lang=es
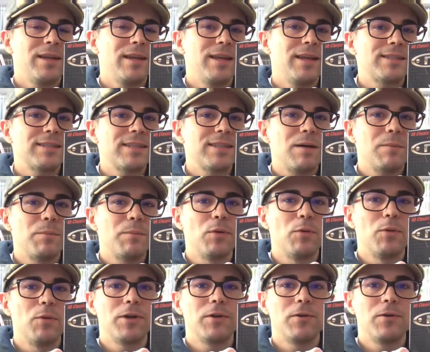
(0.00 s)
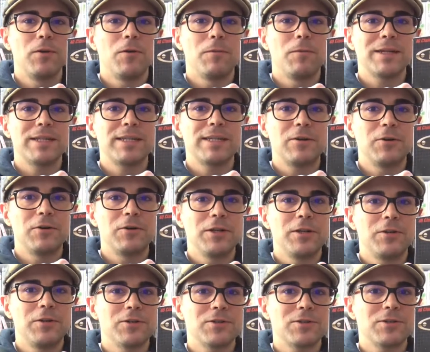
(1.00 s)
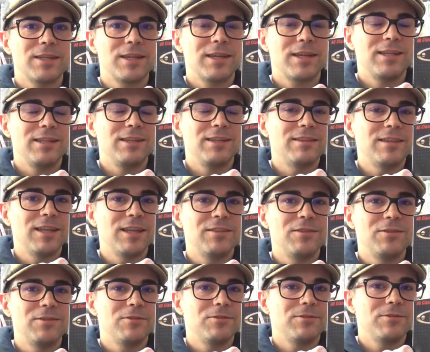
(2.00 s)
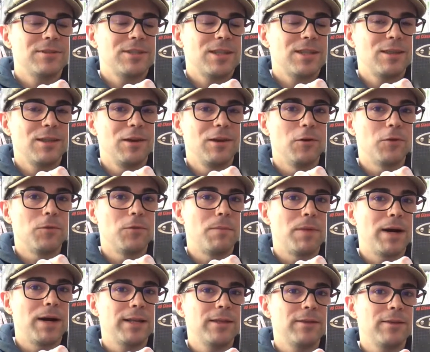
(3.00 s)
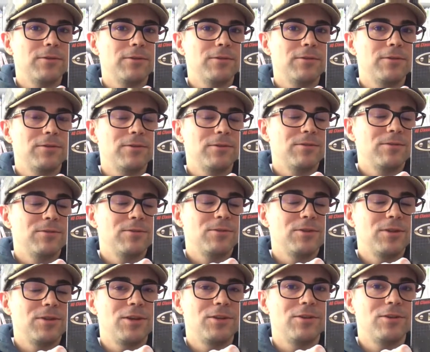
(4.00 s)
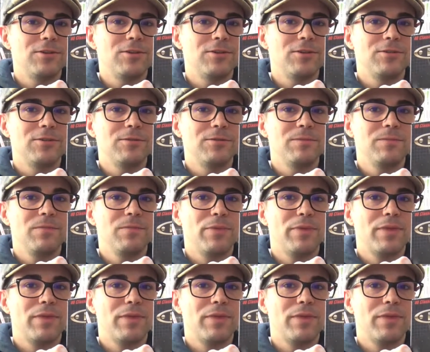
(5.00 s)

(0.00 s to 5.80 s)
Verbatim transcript: Están, pues bueno, los más icónicos de Nintendo, es decir, los Mario, Donkey Kong,